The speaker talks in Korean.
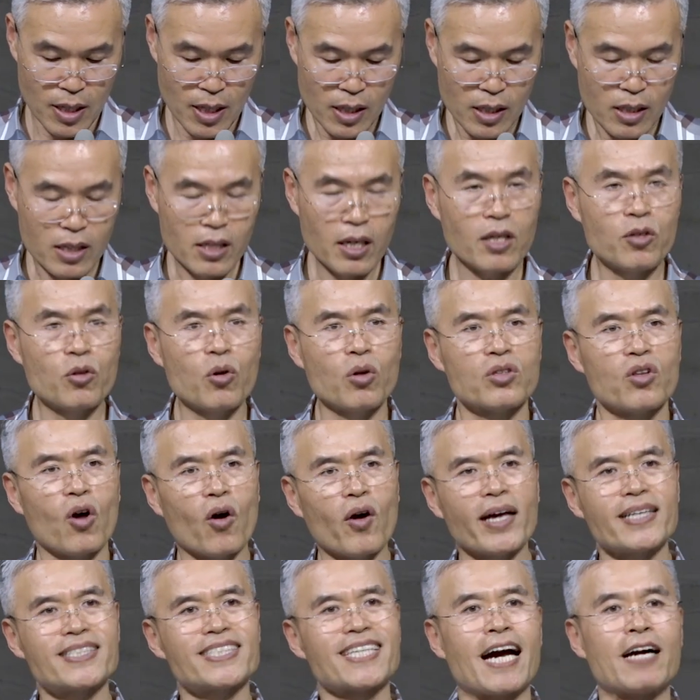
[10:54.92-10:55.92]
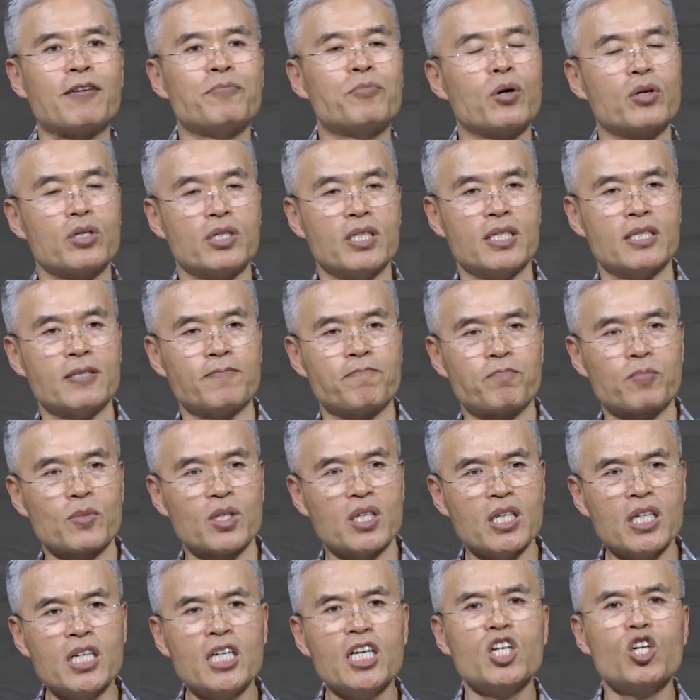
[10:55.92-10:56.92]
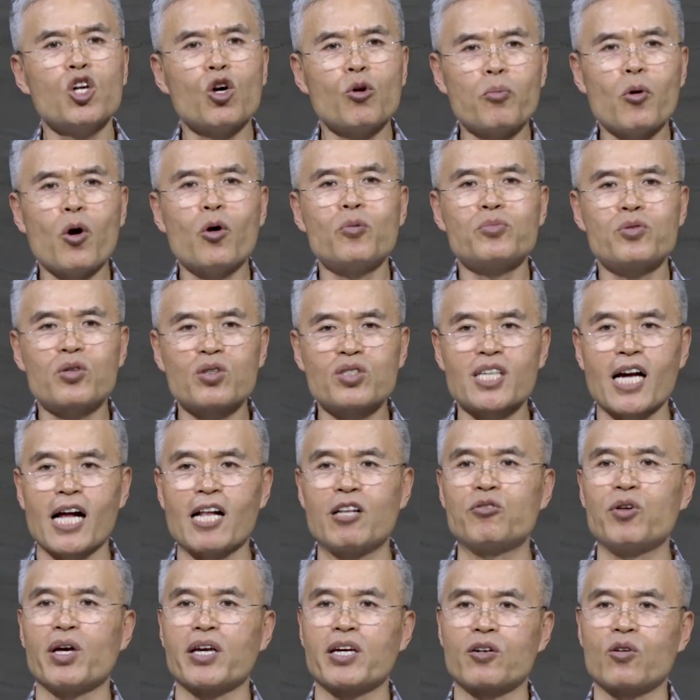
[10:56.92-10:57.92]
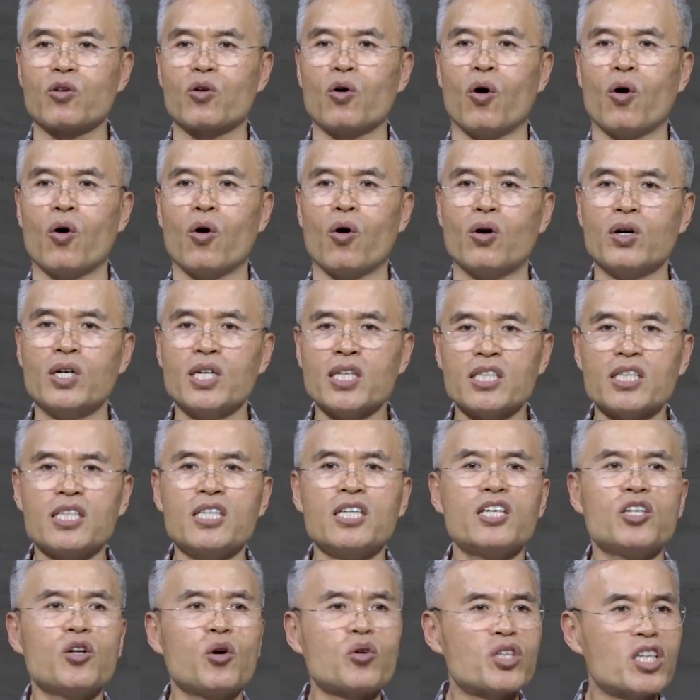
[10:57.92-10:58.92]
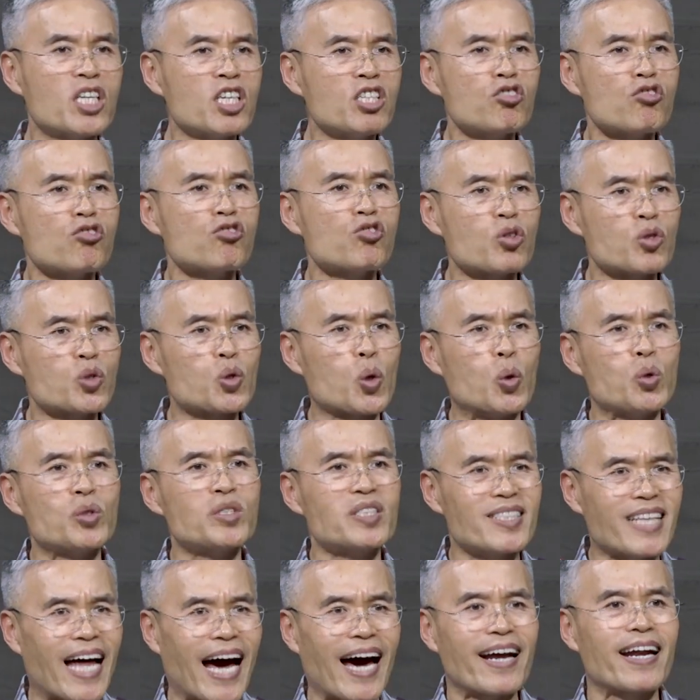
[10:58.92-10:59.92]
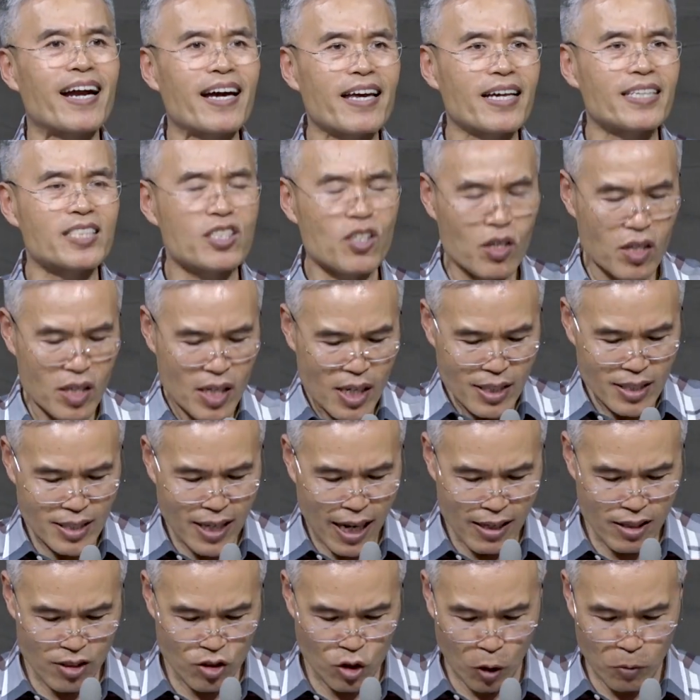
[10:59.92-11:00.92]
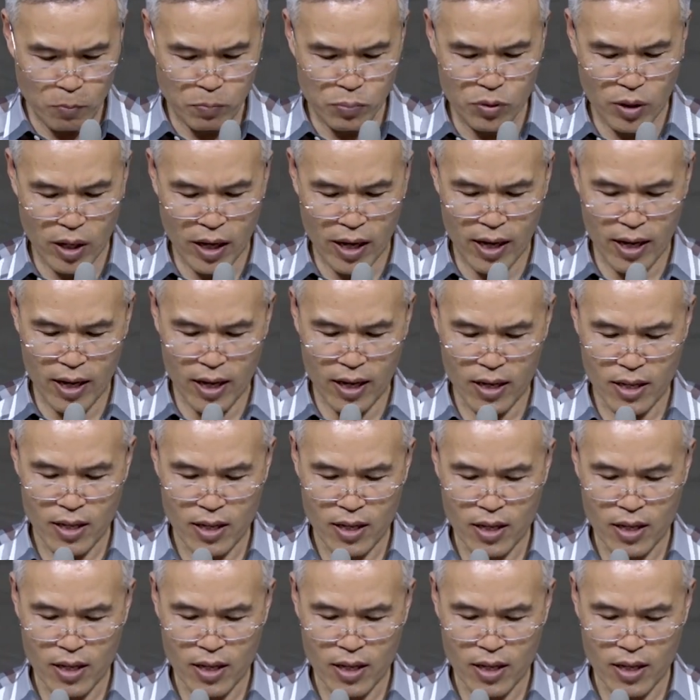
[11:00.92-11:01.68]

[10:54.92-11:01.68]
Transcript: 그래도 너의 장모는 의료보험도 잘 돼 있고 의료 기술도 좋은 나라에서 사는 덕분에